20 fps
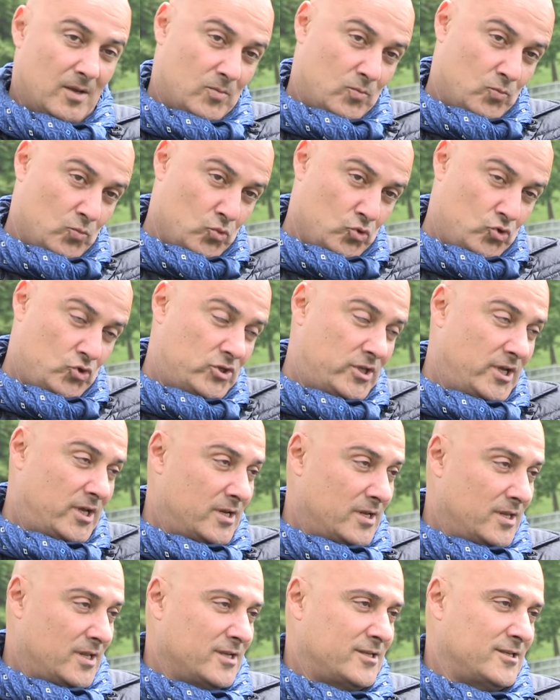
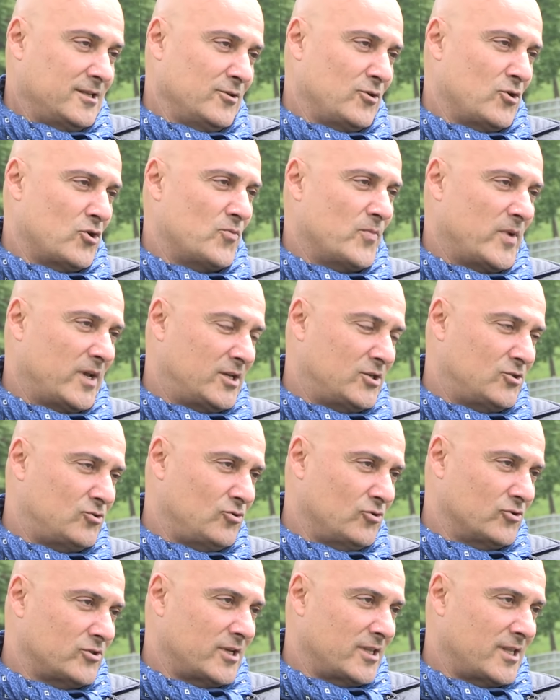müşteri nasıl görmek
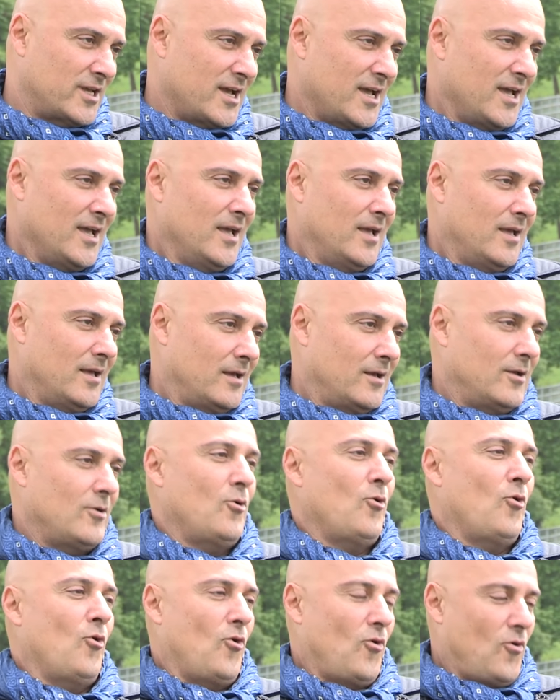istiyorsa da
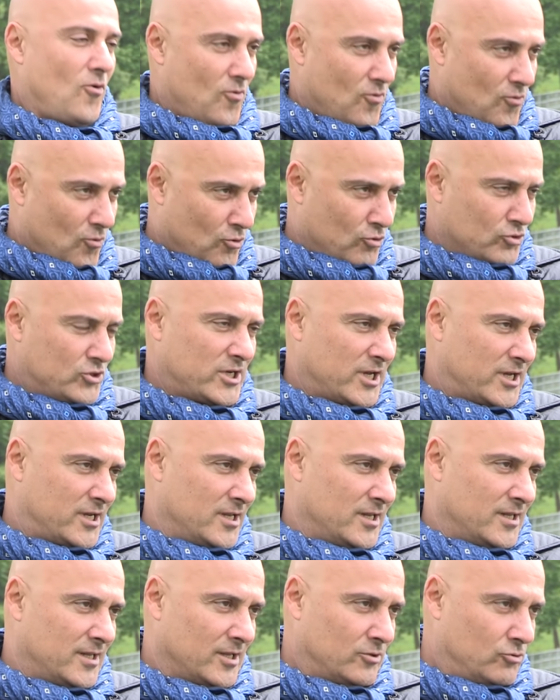o
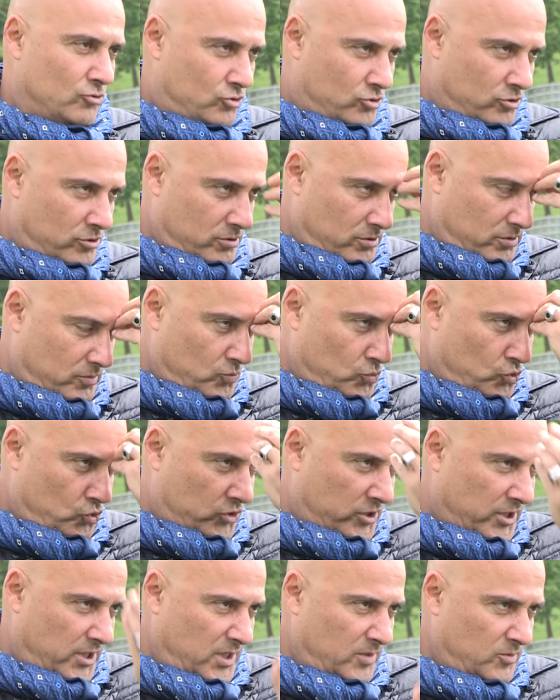şekilde düşünün,
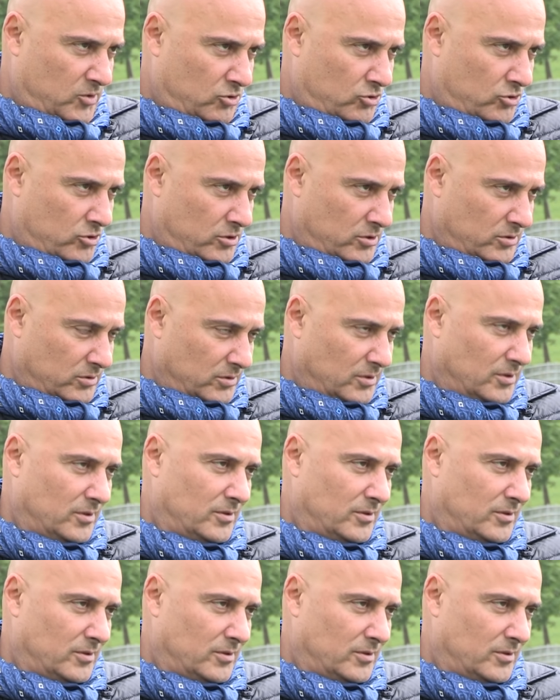müşteri gibi düşünün.